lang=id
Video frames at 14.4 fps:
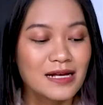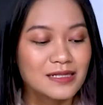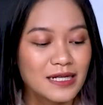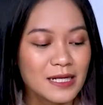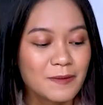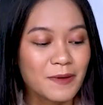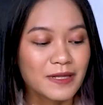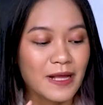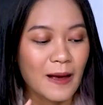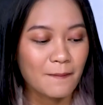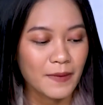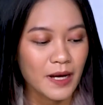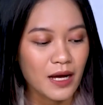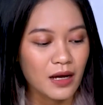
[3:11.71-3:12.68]
Jadi
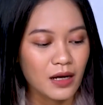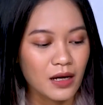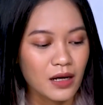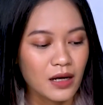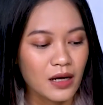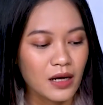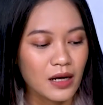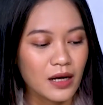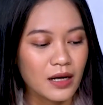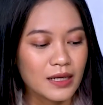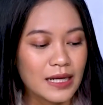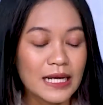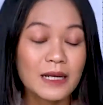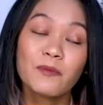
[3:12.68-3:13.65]
pertama uh,
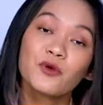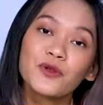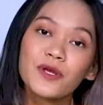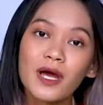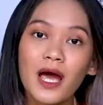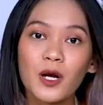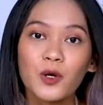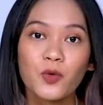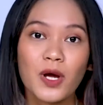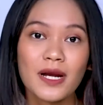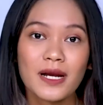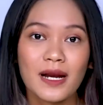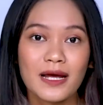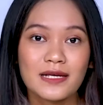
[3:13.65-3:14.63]
dia ini punya
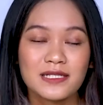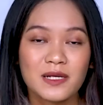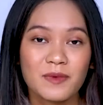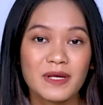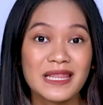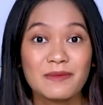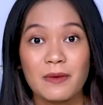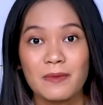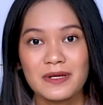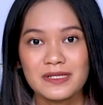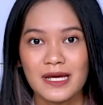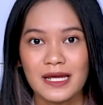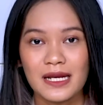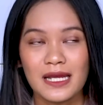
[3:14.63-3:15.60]
kandungan niacinamide
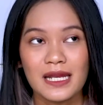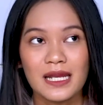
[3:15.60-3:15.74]
5%.